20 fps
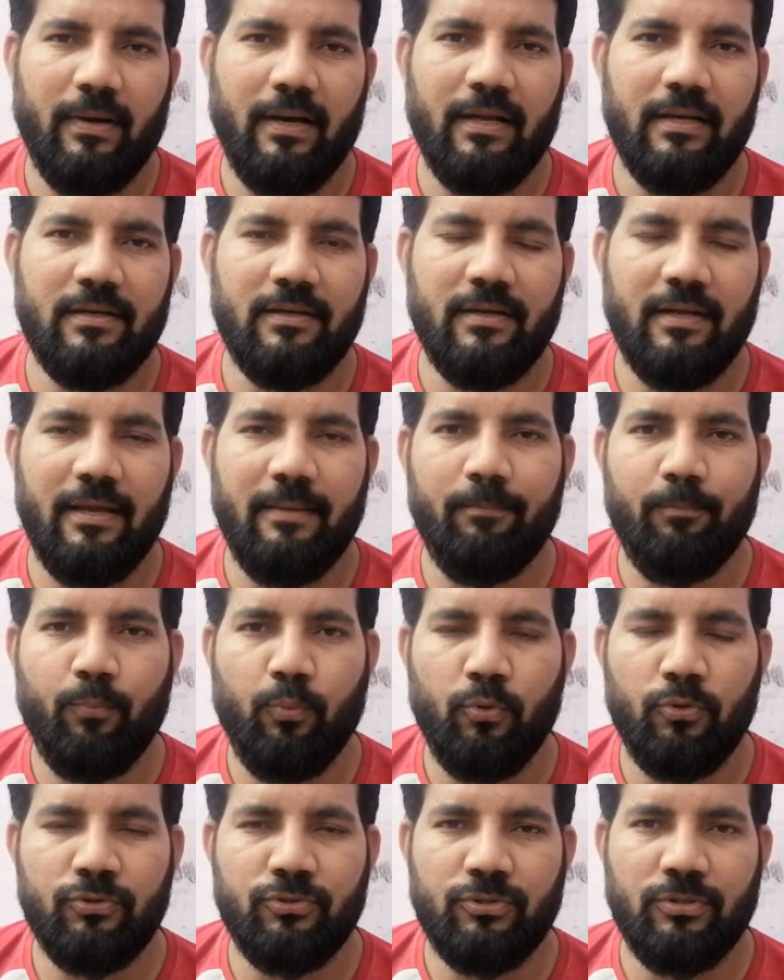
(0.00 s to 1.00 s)
పార్ట్ టైం
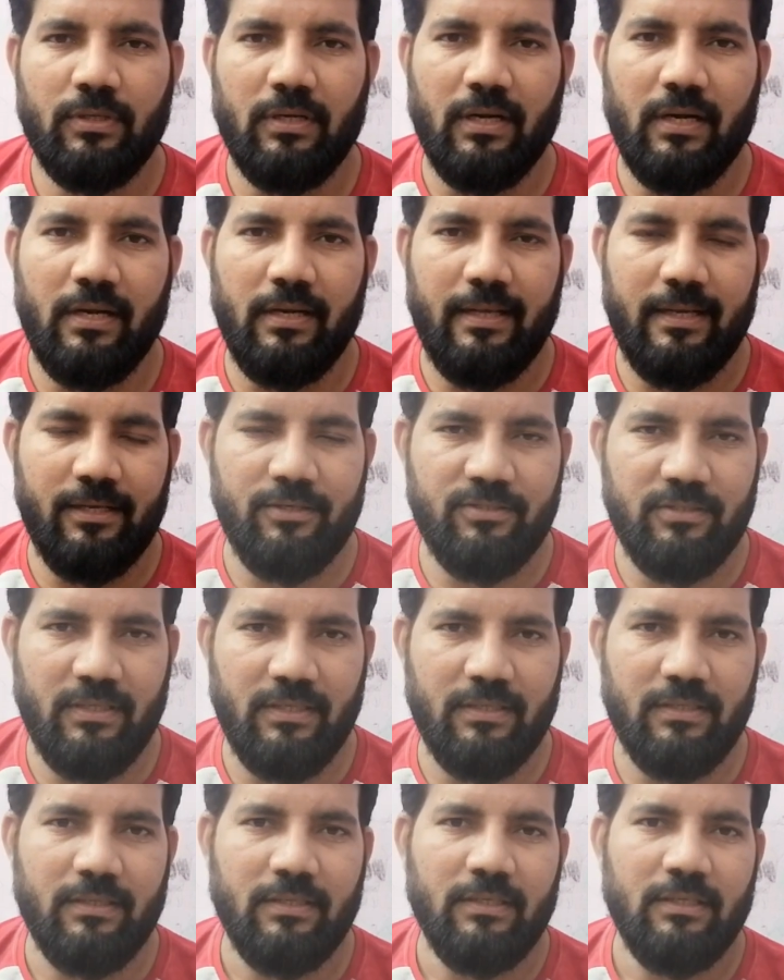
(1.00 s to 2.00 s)
పోస్ట్
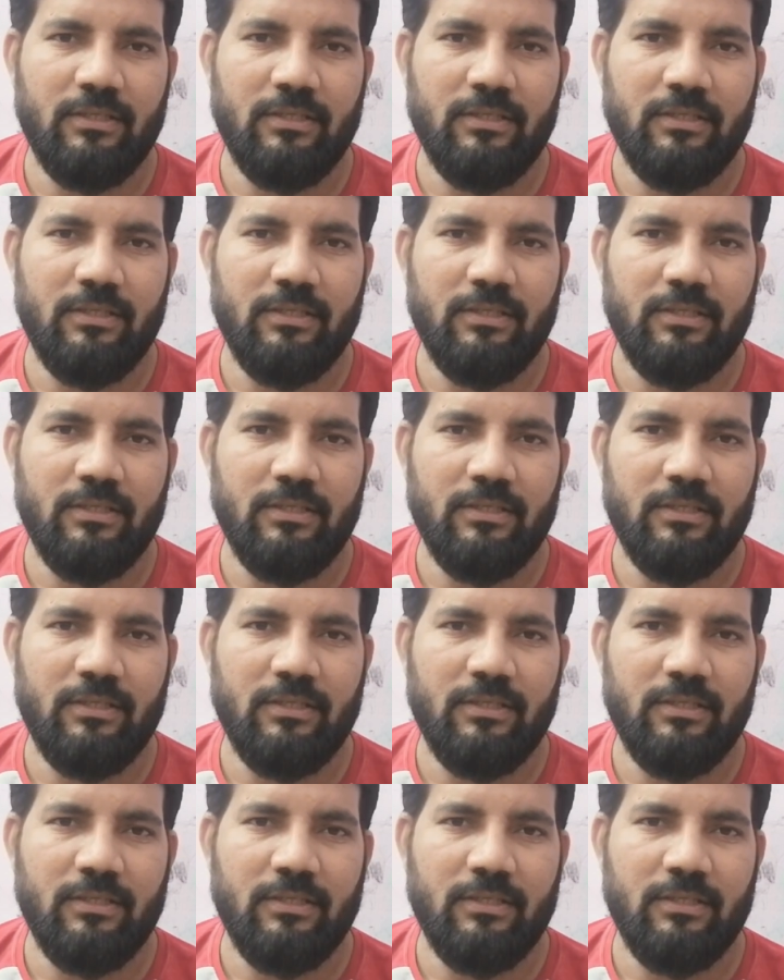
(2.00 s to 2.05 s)
గ్రాడ్యుయేషన్